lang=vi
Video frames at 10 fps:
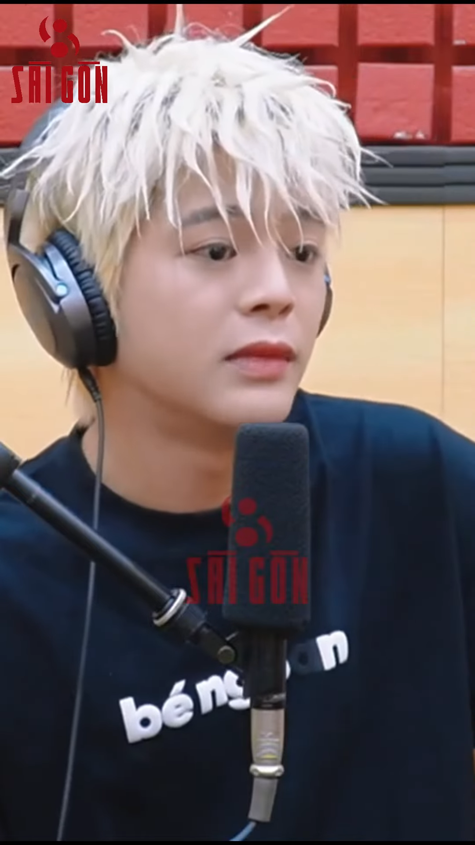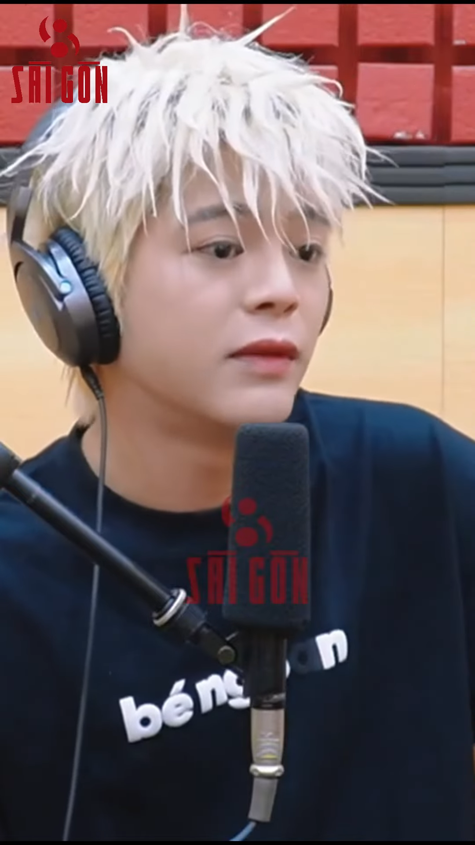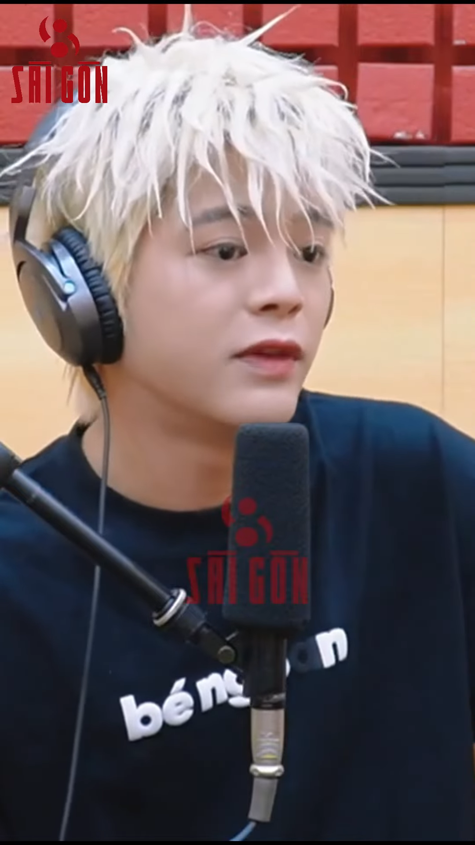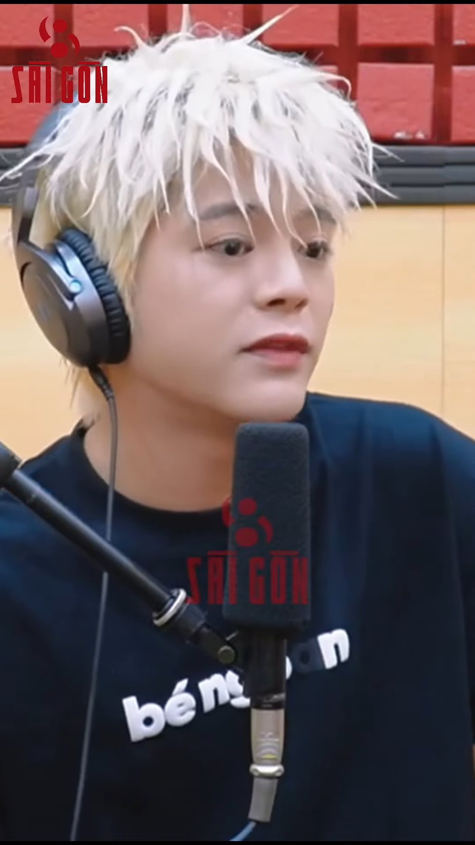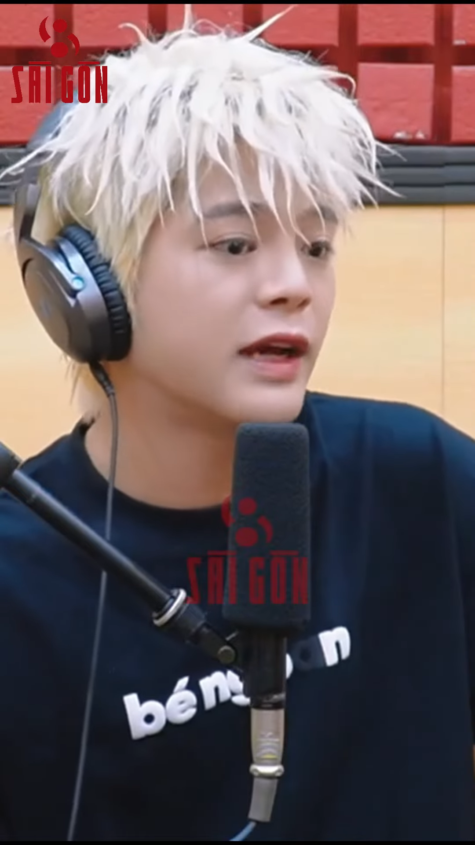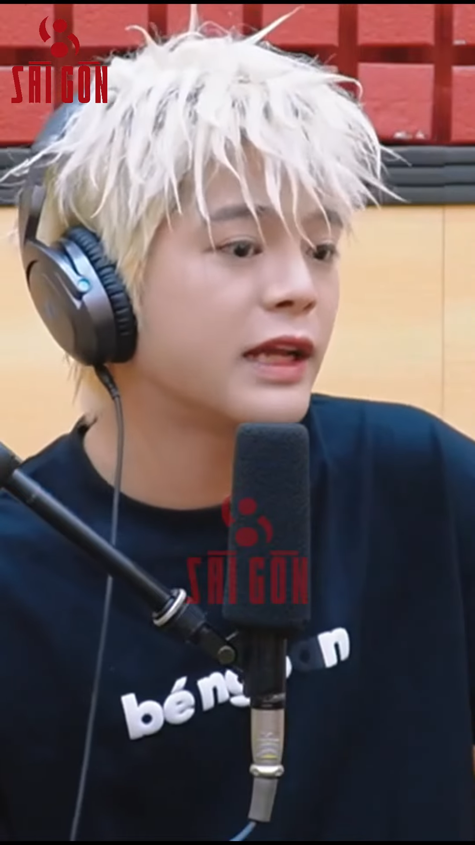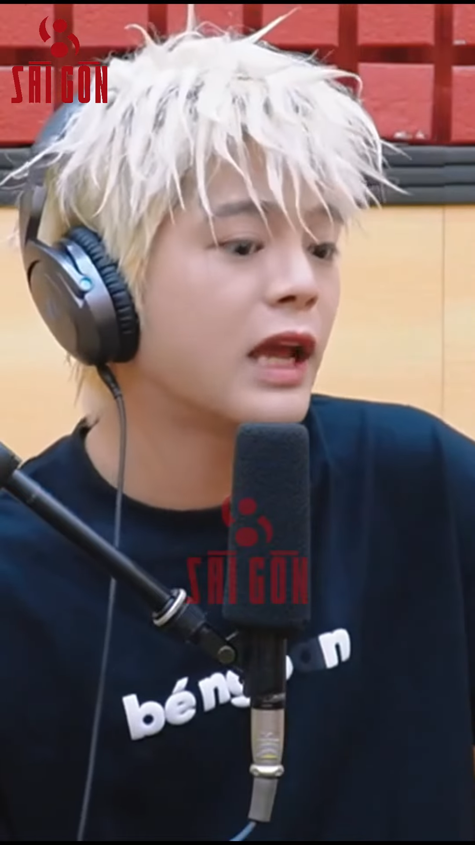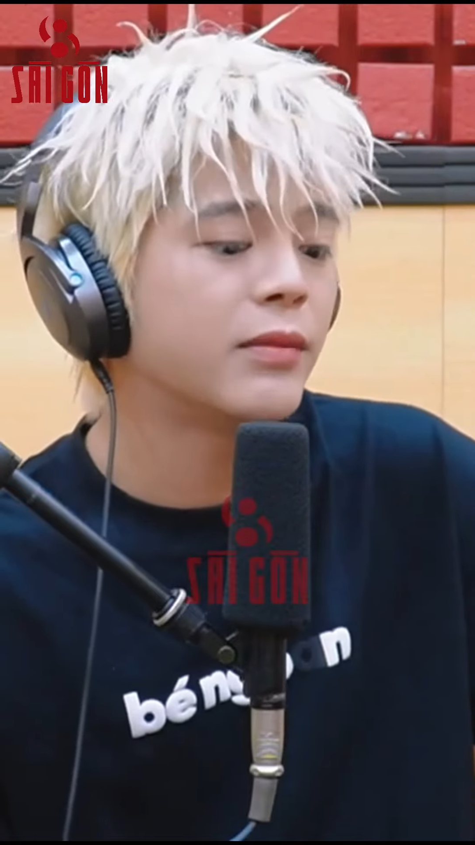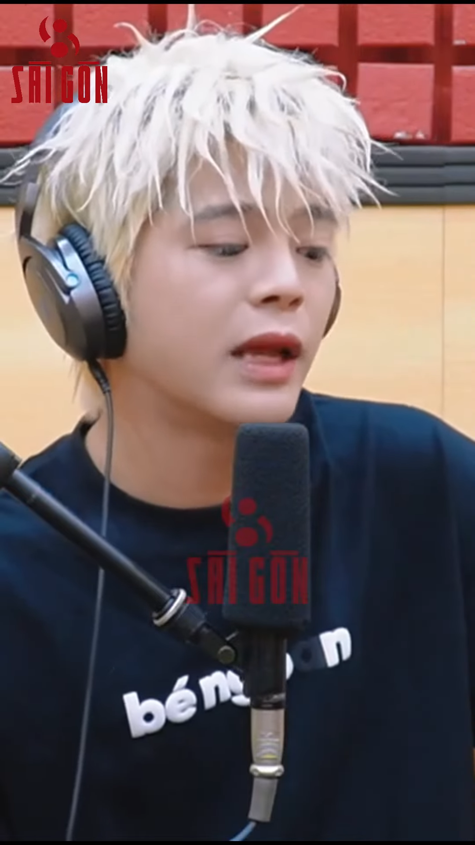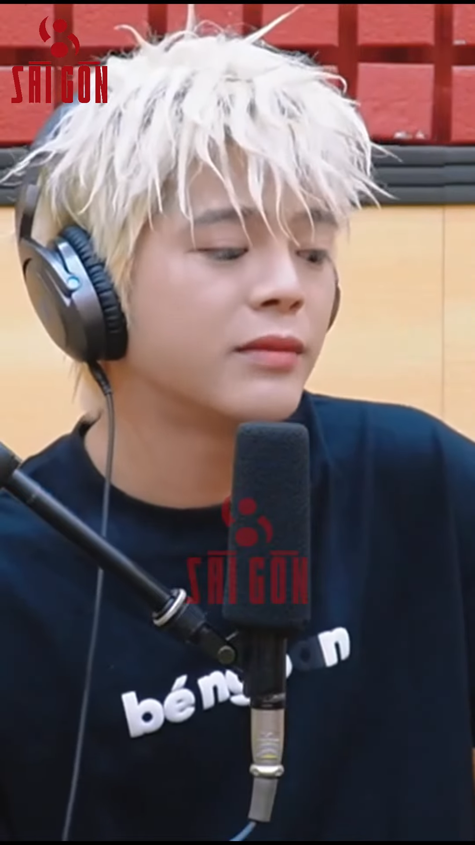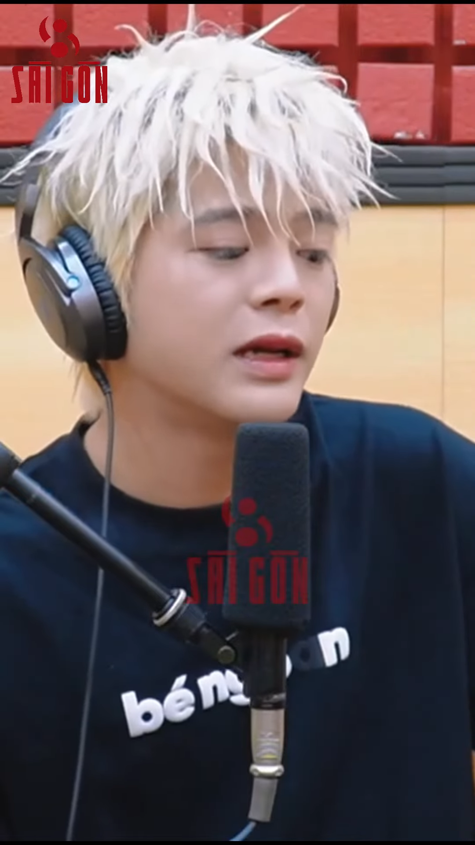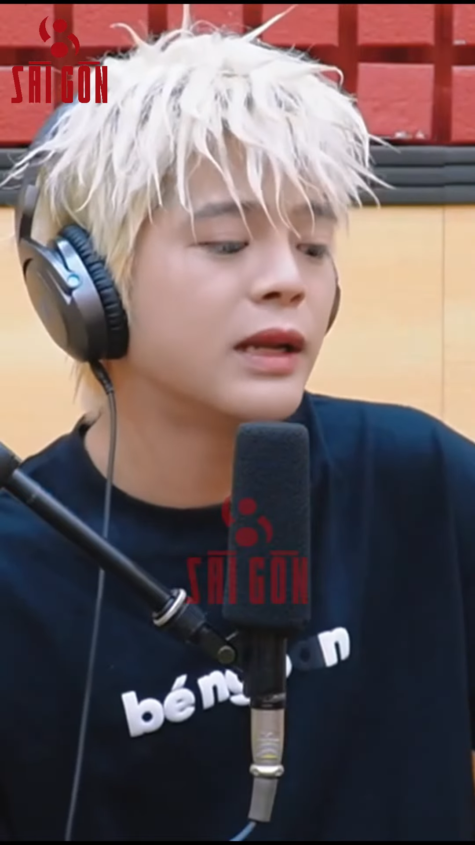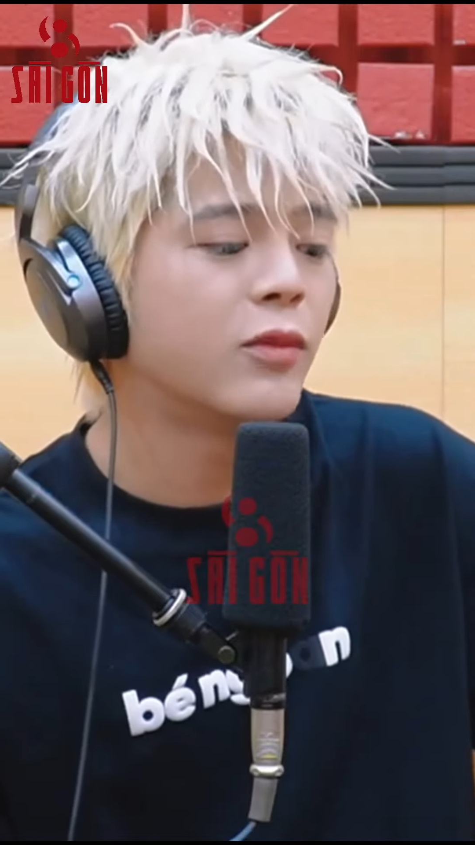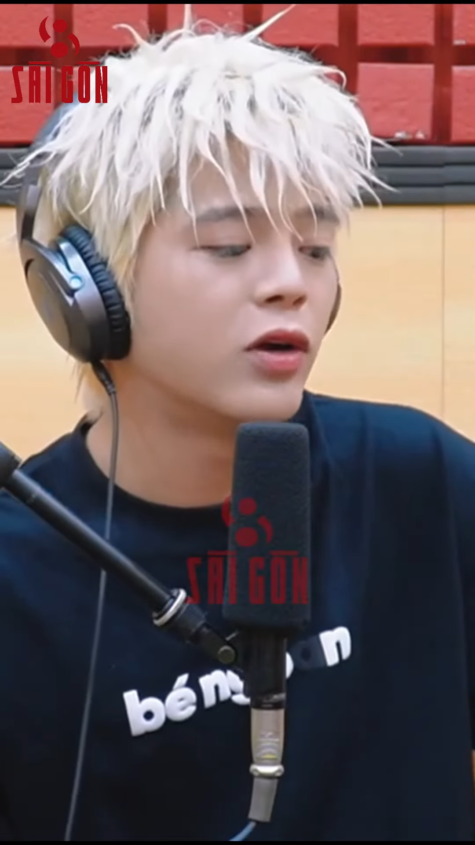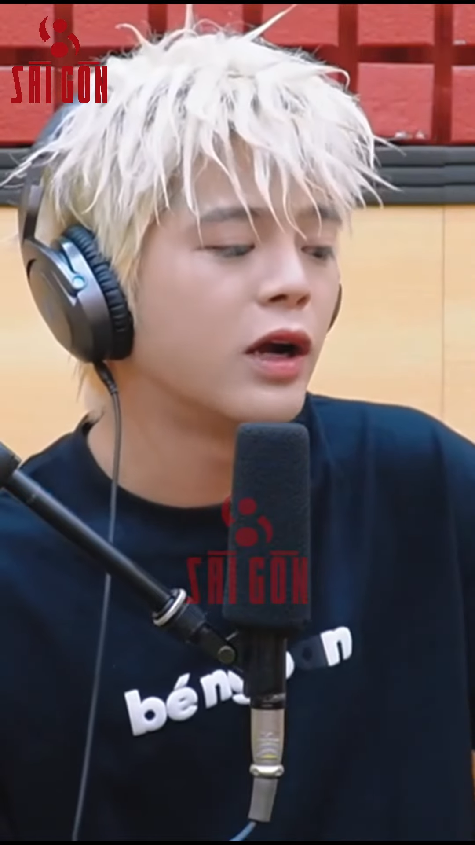làm việc với anh em thì em thấy
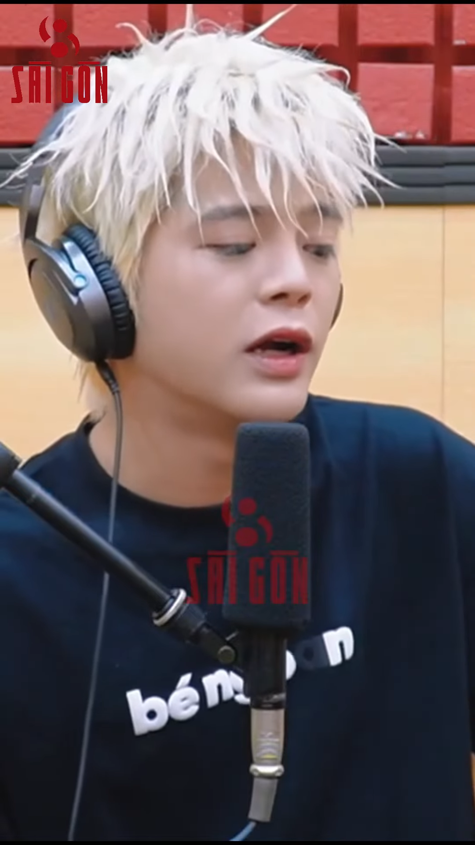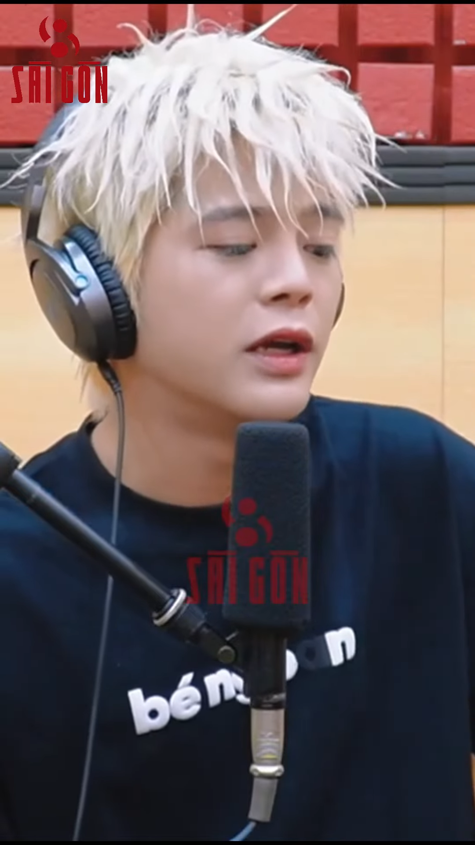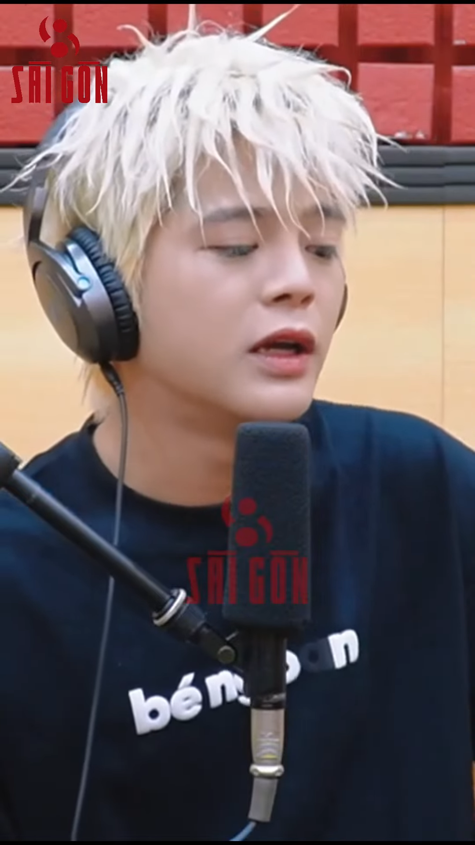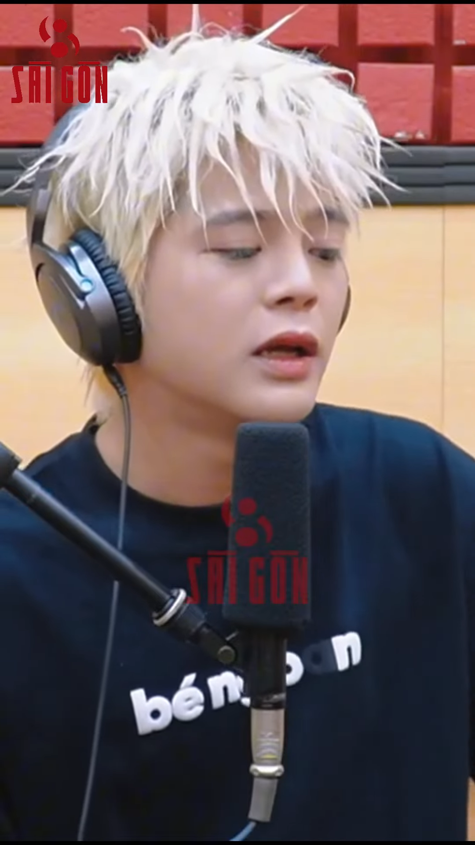là mọi người